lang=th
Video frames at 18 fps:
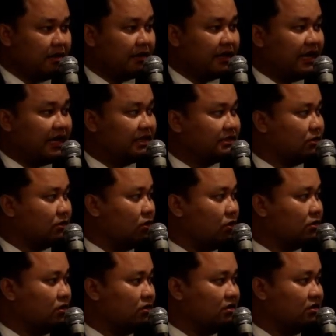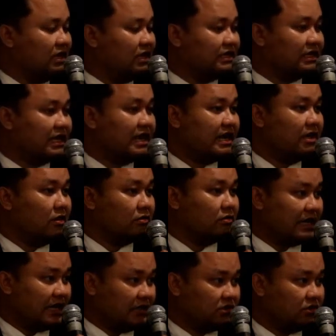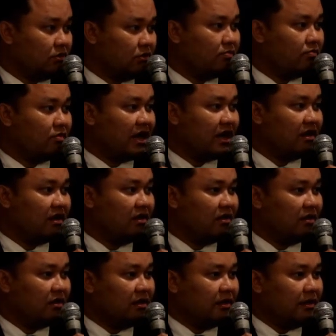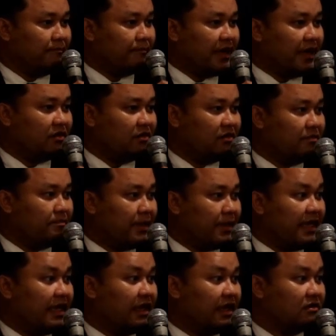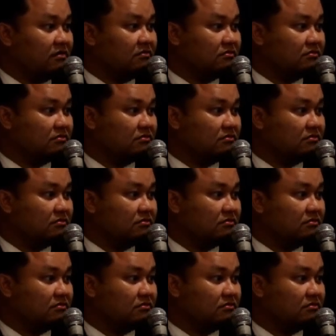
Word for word: พระยาโศกจนรัชกาลที่หกตรัสชมว่าเป็นเพลง